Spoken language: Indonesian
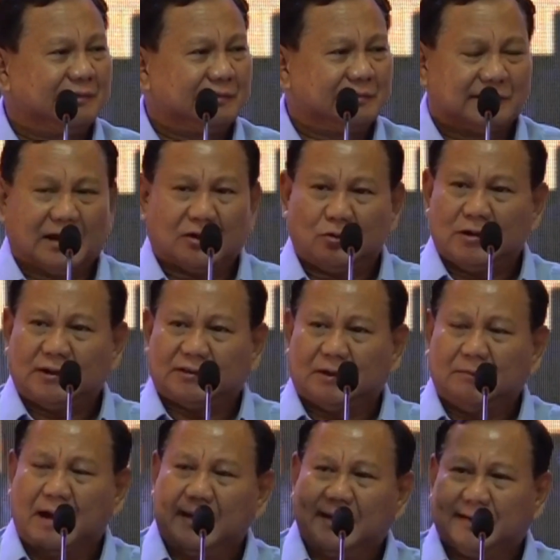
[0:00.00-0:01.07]
taruna
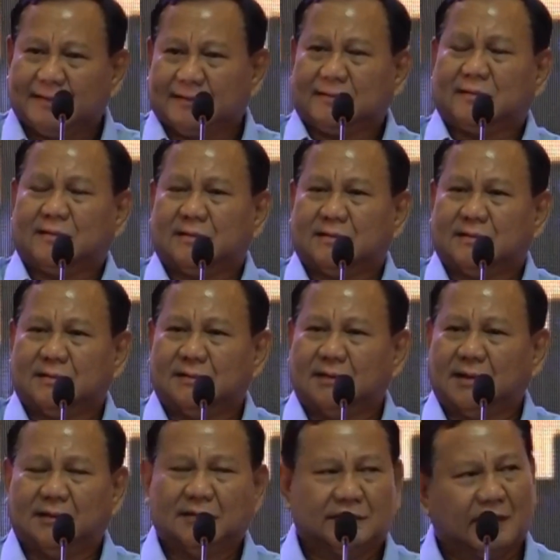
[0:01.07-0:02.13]
terbaik,
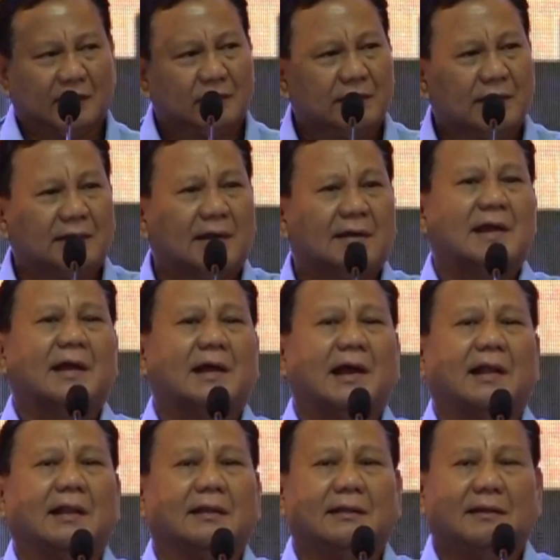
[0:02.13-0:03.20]
ya kan taruna yang
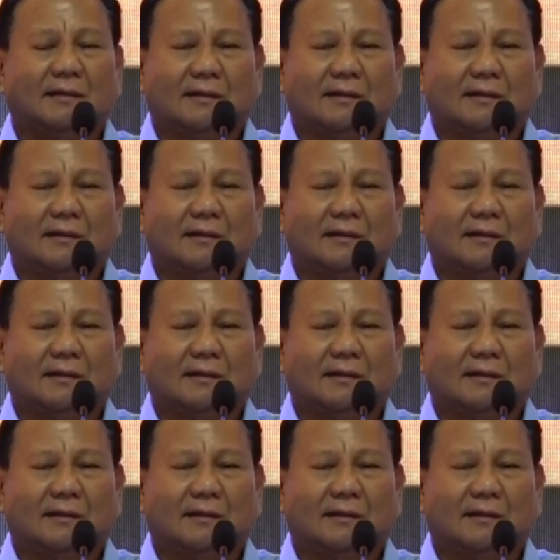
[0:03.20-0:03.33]
nakal.